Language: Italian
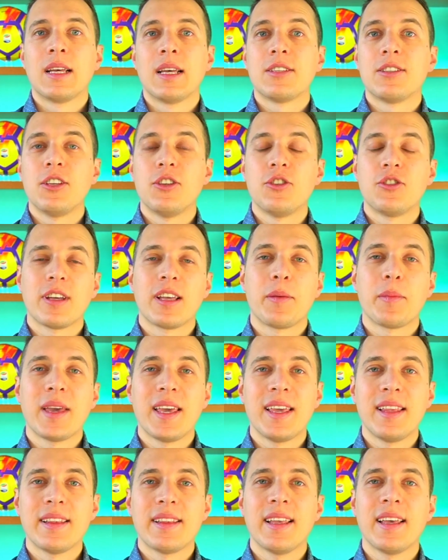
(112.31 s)

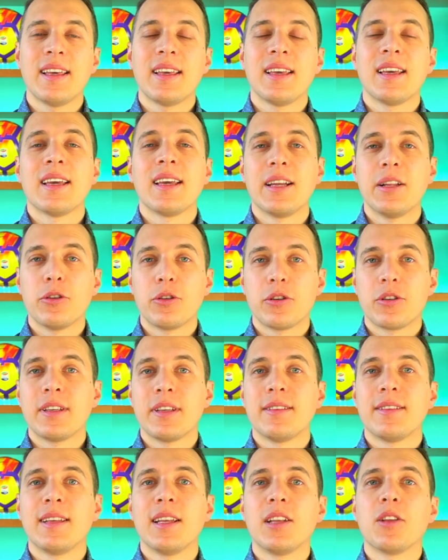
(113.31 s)
Sinceramente il loro
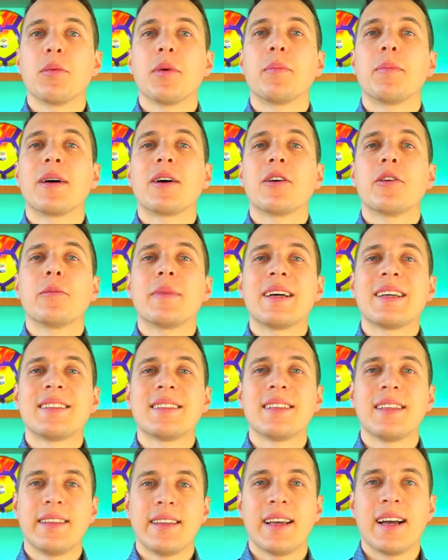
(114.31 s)
destino mi pare ormai
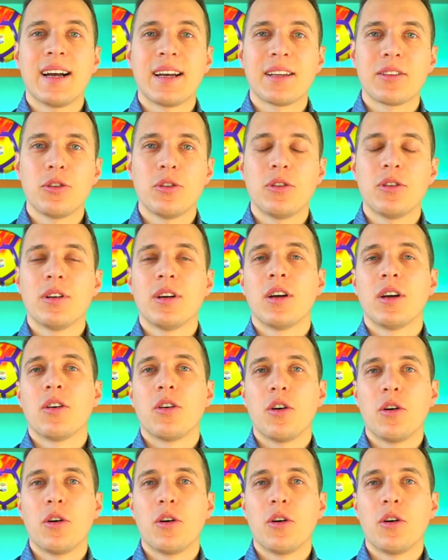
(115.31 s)
segnato